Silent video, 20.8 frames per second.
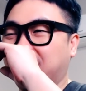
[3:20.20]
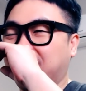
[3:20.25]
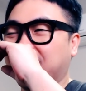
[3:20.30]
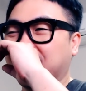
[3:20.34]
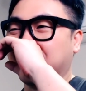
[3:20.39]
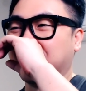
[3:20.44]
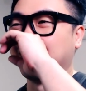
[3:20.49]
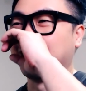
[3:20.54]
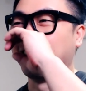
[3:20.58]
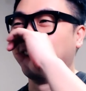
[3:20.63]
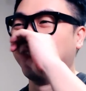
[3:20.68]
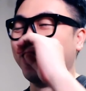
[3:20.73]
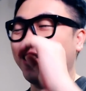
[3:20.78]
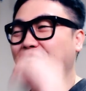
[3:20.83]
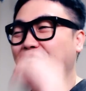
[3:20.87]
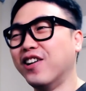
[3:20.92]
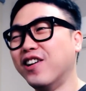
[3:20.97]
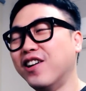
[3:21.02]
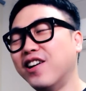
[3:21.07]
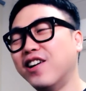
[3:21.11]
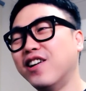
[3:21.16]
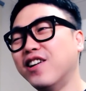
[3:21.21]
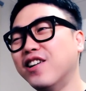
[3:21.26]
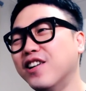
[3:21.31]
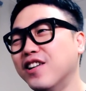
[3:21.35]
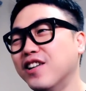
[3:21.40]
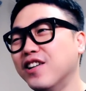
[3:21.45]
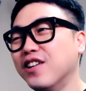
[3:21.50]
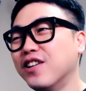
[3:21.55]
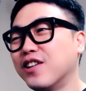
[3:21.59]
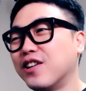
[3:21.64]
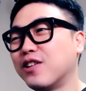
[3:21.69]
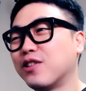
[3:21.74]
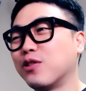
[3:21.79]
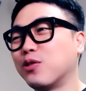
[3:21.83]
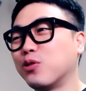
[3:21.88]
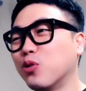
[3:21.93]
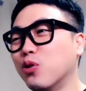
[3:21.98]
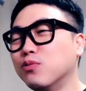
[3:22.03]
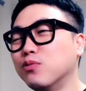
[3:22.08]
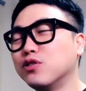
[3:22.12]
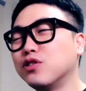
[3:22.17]
그래서, 그래서
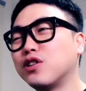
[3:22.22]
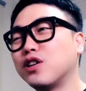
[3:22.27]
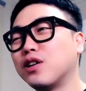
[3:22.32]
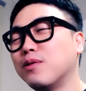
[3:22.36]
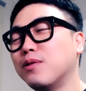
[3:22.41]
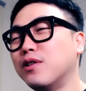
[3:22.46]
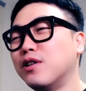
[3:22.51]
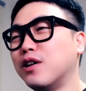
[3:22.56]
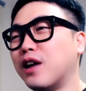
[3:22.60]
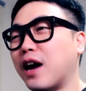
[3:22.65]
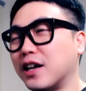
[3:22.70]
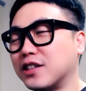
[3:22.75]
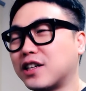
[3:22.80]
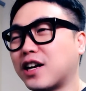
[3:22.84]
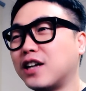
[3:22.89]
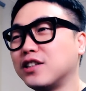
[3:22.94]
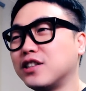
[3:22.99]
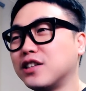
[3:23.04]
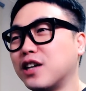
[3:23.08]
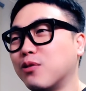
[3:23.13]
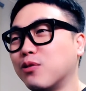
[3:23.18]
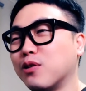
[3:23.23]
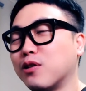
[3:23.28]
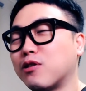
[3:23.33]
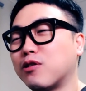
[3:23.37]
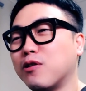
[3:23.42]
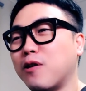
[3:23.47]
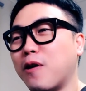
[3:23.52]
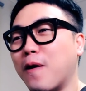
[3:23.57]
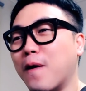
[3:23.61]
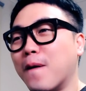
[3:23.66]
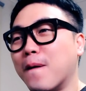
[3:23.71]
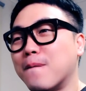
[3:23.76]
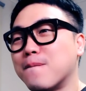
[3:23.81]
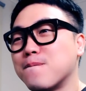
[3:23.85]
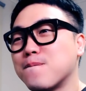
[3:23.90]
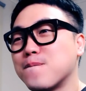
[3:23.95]
노무 드립을 아직까지 하고 있어.